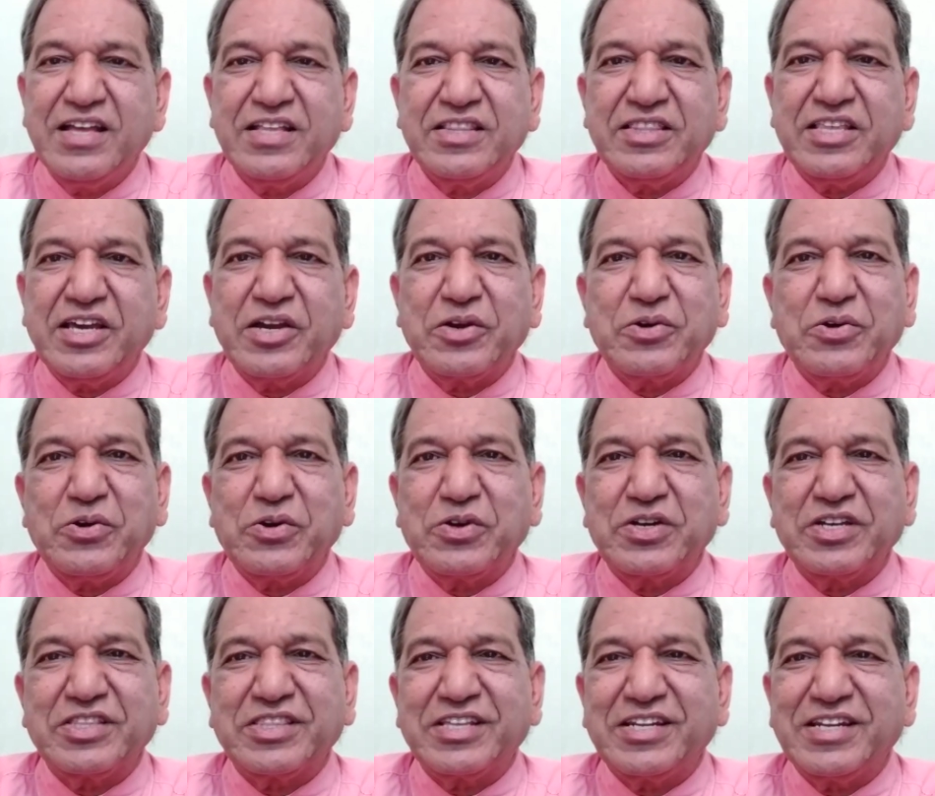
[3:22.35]
देखो
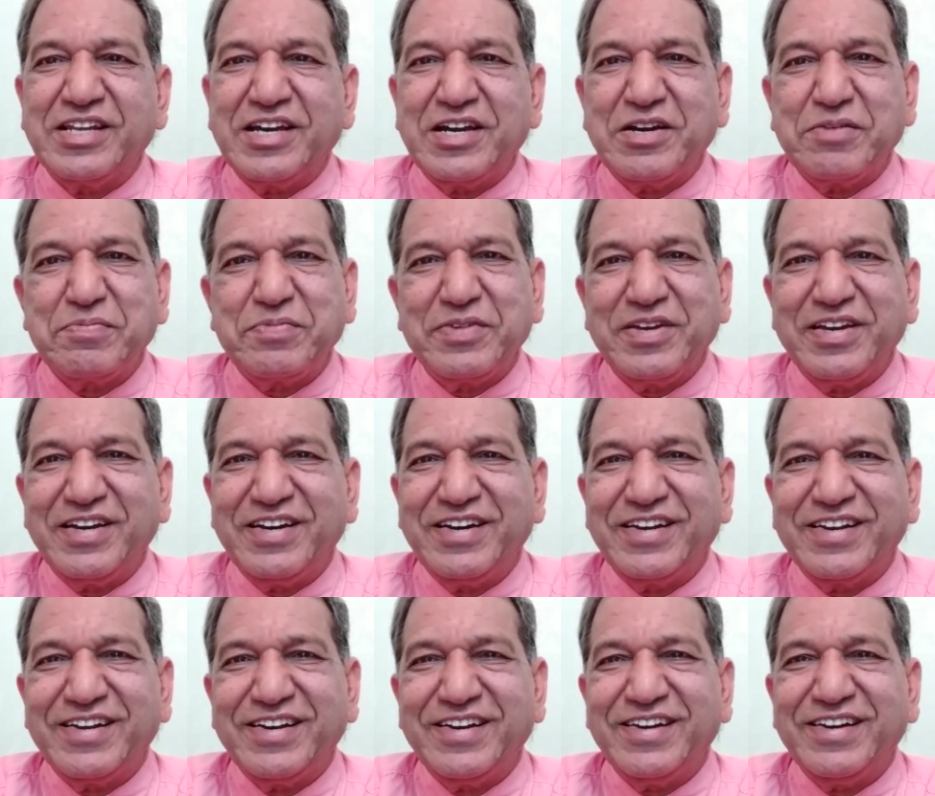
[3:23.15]
कितना
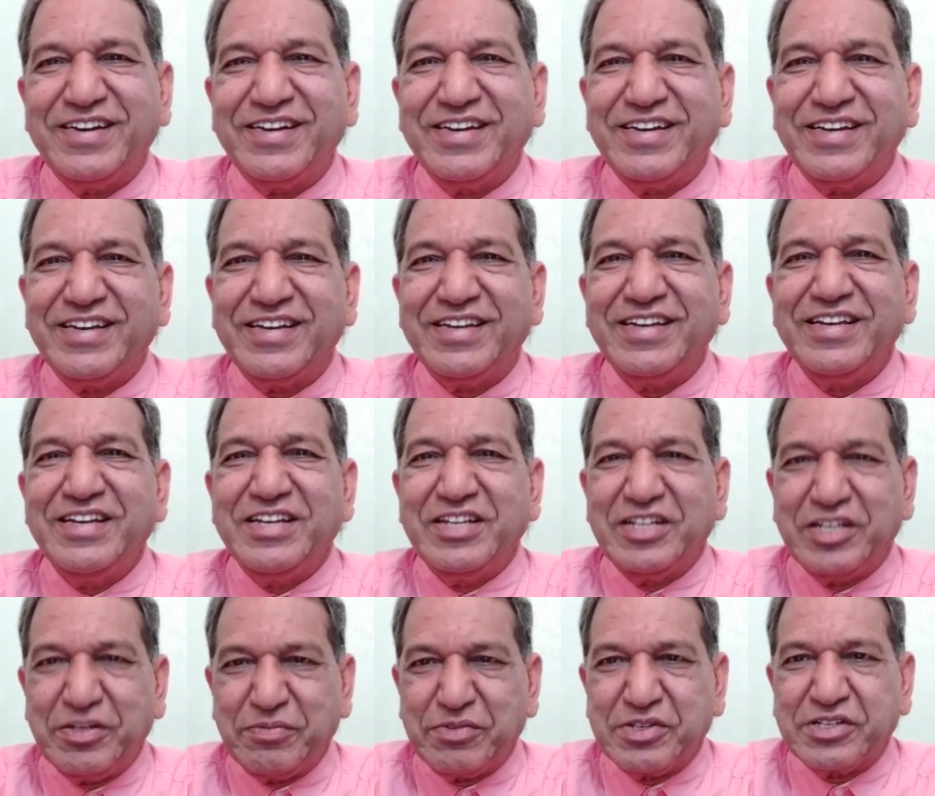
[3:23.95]
प्यारा है
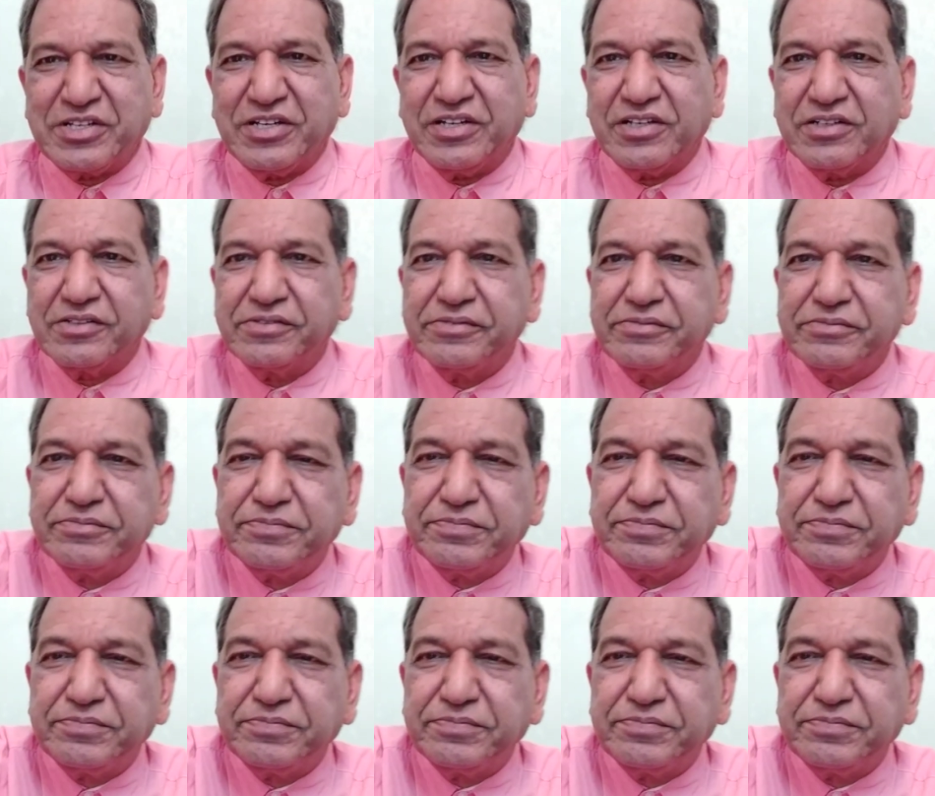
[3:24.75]
नमस्कार